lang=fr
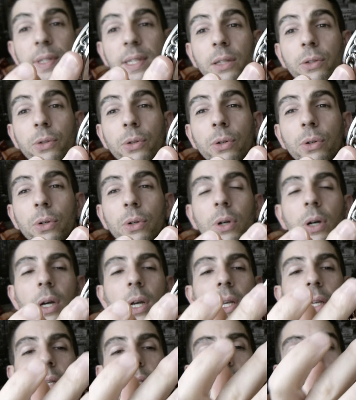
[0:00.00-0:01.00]
cette, euh,
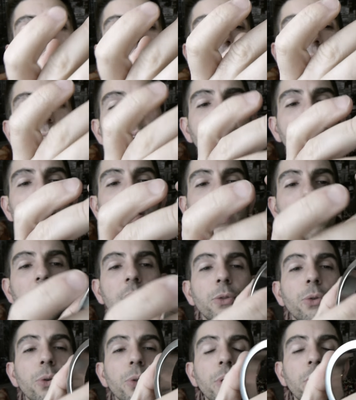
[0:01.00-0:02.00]
cette chaîne qui
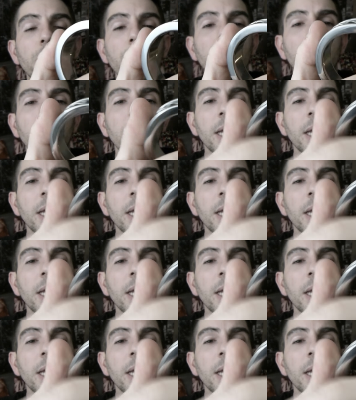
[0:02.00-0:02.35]
est dedans,